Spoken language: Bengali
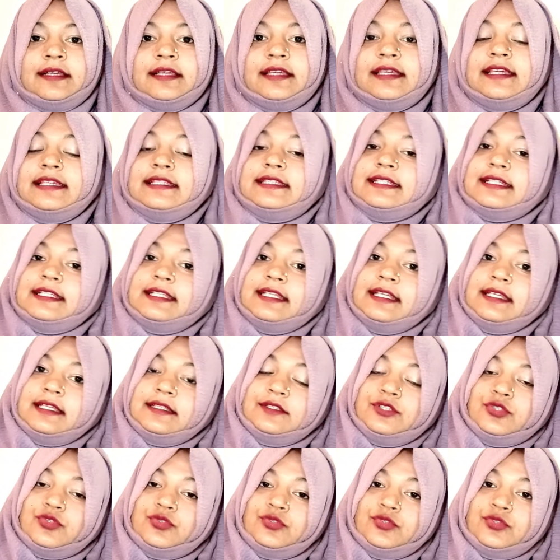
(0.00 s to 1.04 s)
কিচেনের
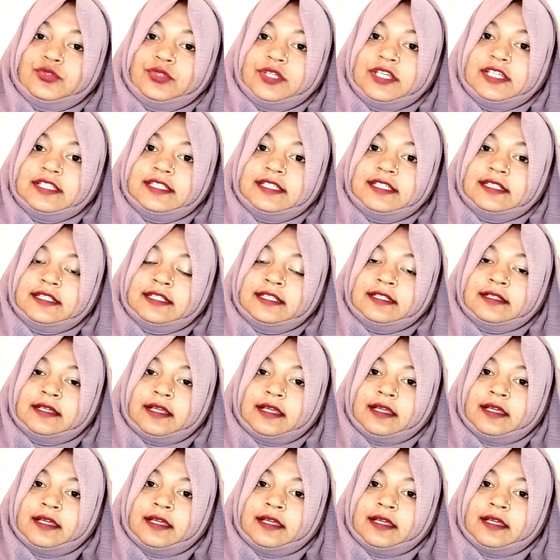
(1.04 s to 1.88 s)
জন্য কিচেনের